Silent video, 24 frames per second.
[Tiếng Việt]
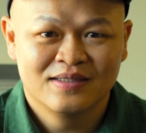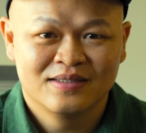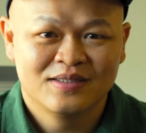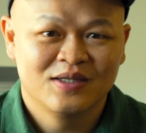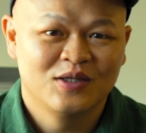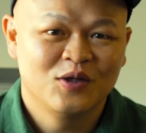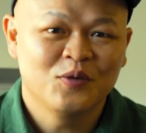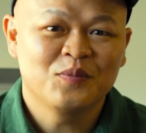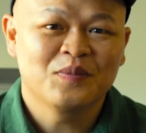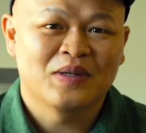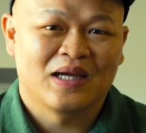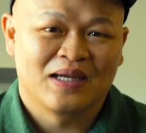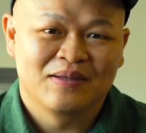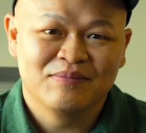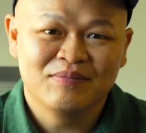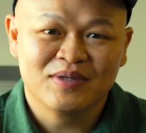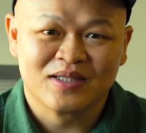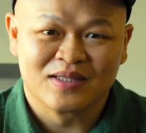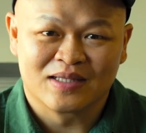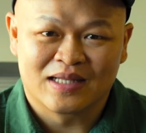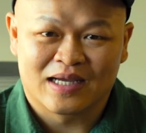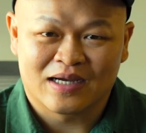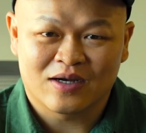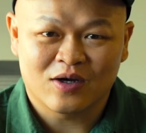như lúc nãy
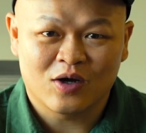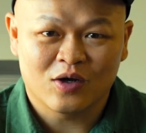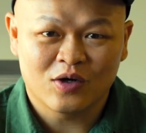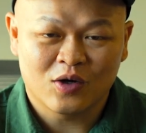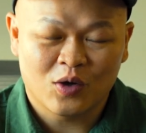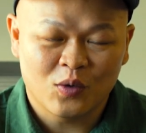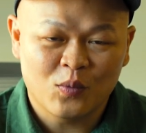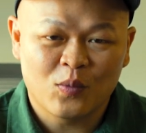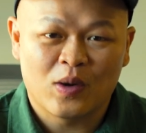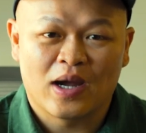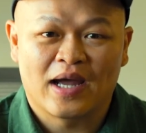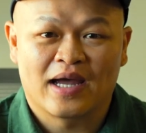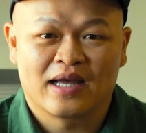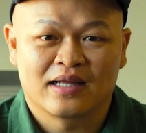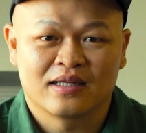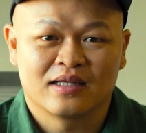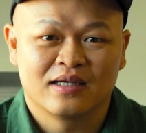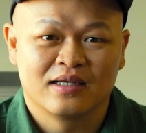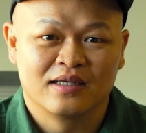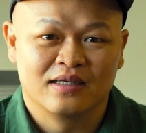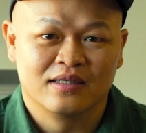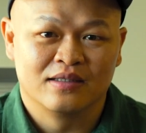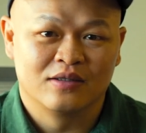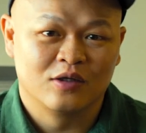mình đã có nói qua
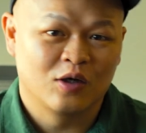thì